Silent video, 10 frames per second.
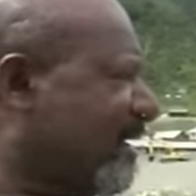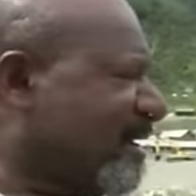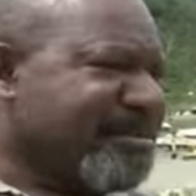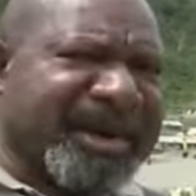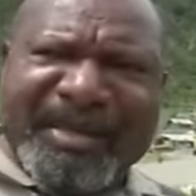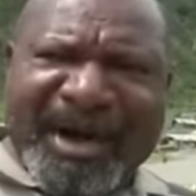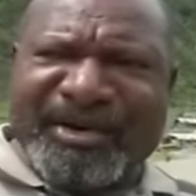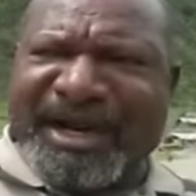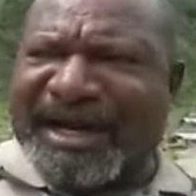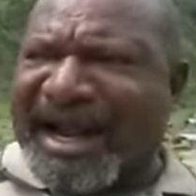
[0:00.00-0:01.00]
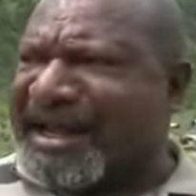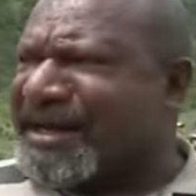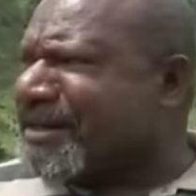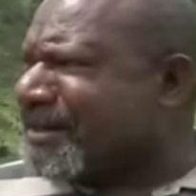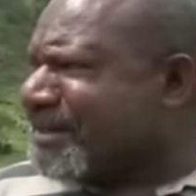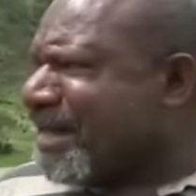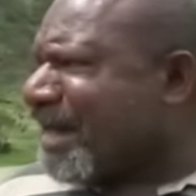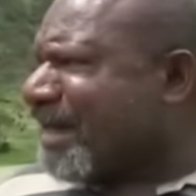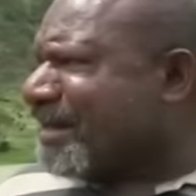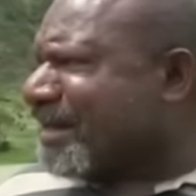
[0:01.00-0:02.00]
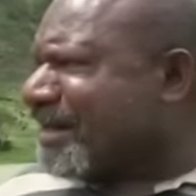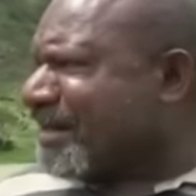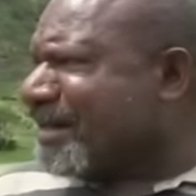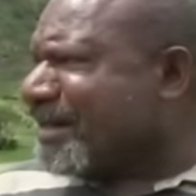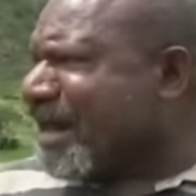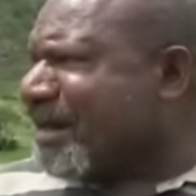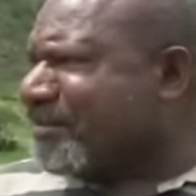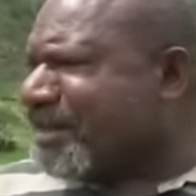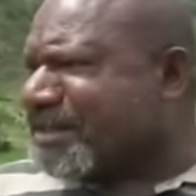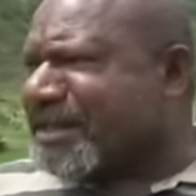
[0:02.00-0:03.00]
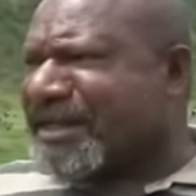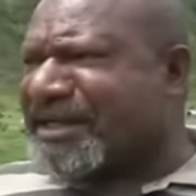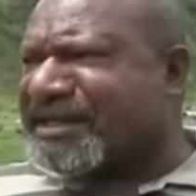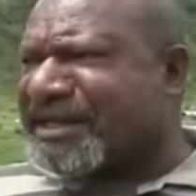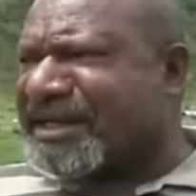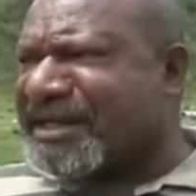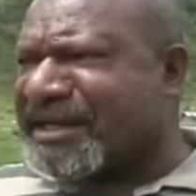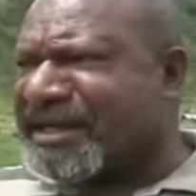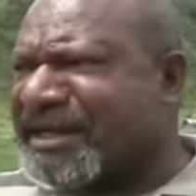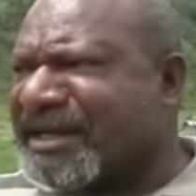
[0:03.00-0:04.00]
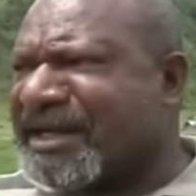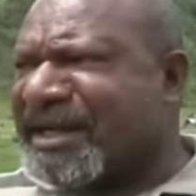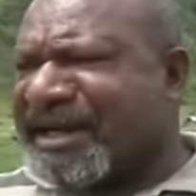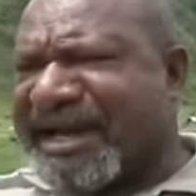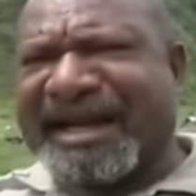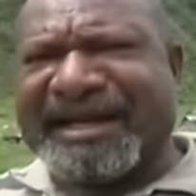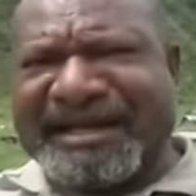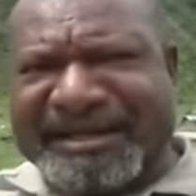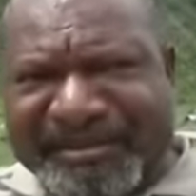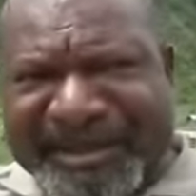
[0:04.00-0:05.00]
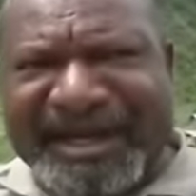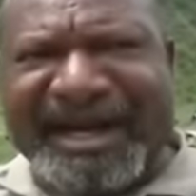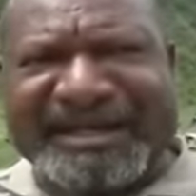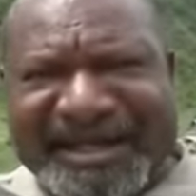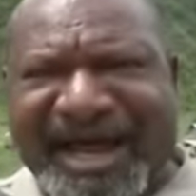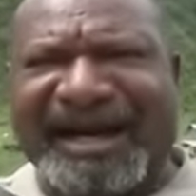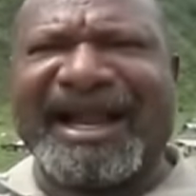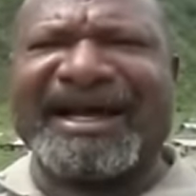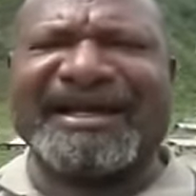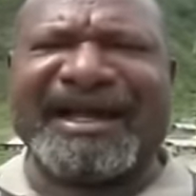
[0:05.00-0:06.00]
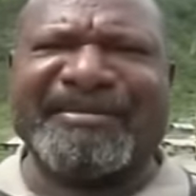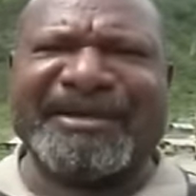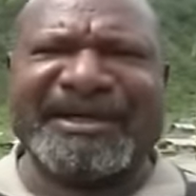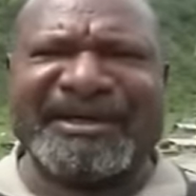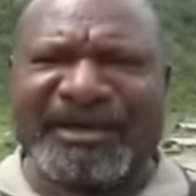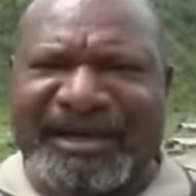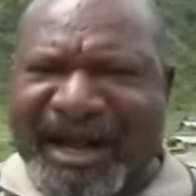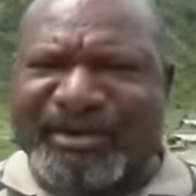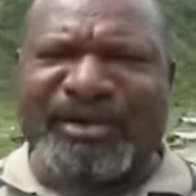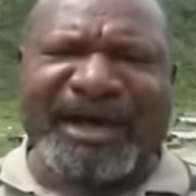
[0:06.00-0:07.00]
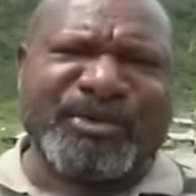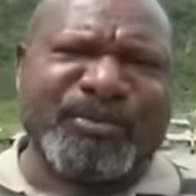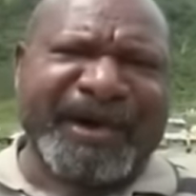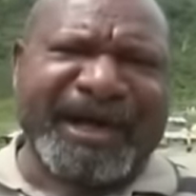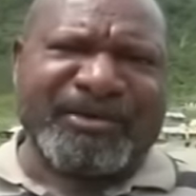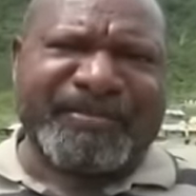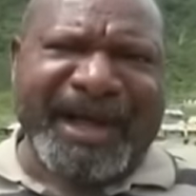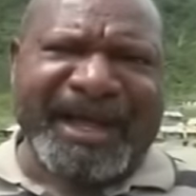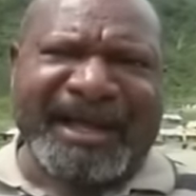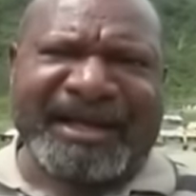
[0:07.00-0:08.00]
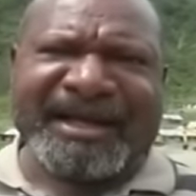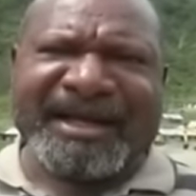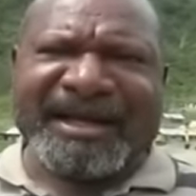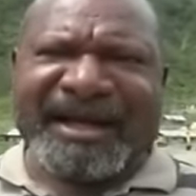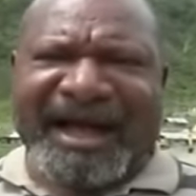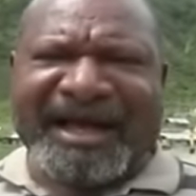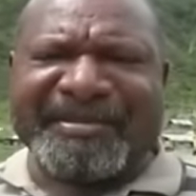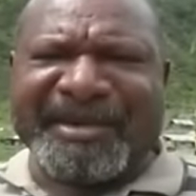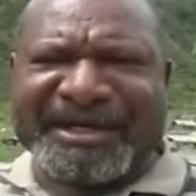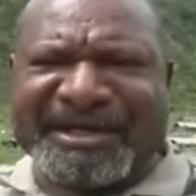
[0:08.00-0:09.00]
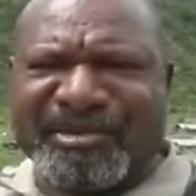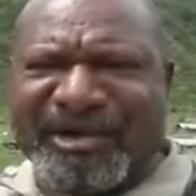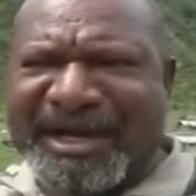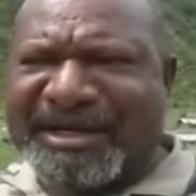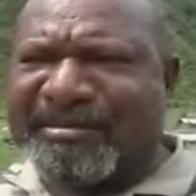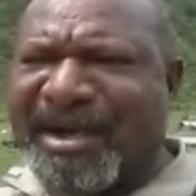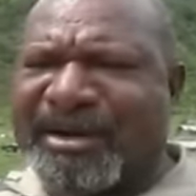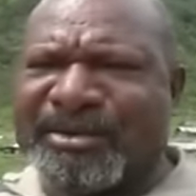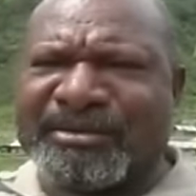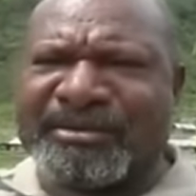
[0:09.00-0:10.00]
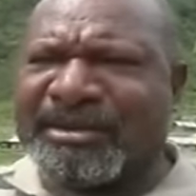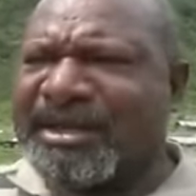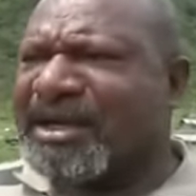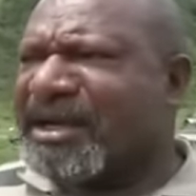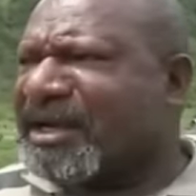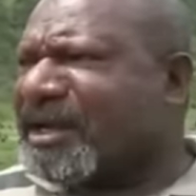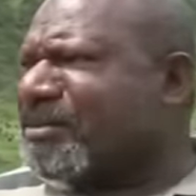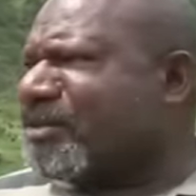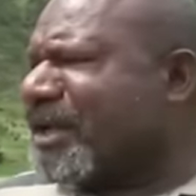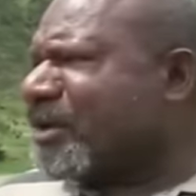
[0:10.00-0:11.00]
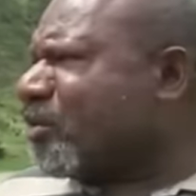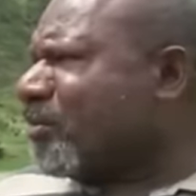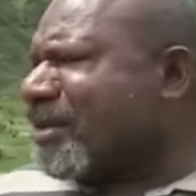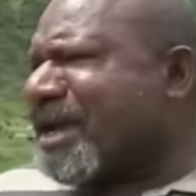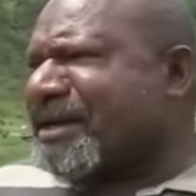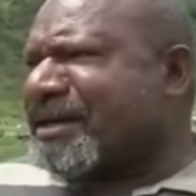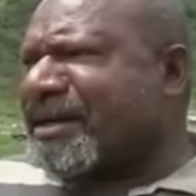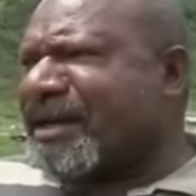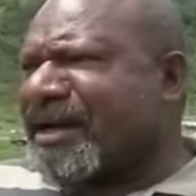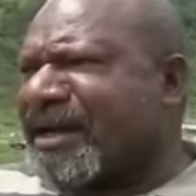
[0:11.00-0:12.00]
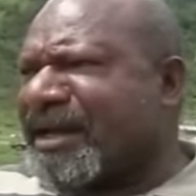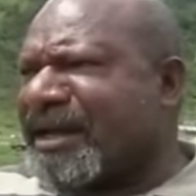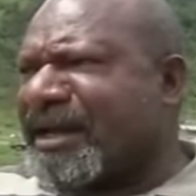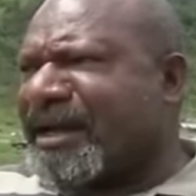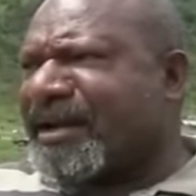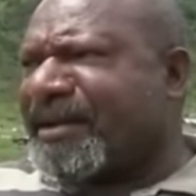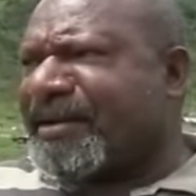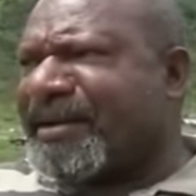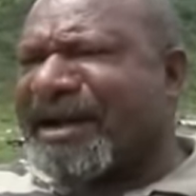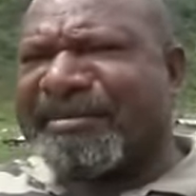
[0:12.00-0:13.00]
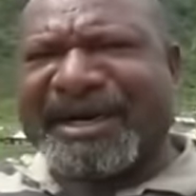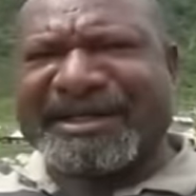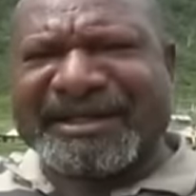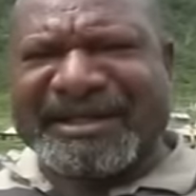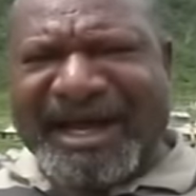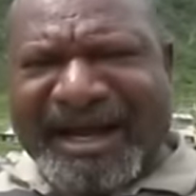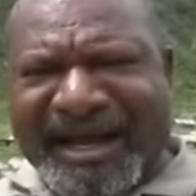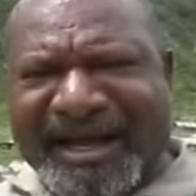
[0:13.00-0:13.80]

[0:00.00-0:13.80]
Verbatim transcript: pembangunan lain jalan keliling dalam distrik ini sendiri dan ini sementara sedang lagi kami lakukan upaya-upaya air bersih mulai dibangun kemudian kuburan eh, orang bersejarah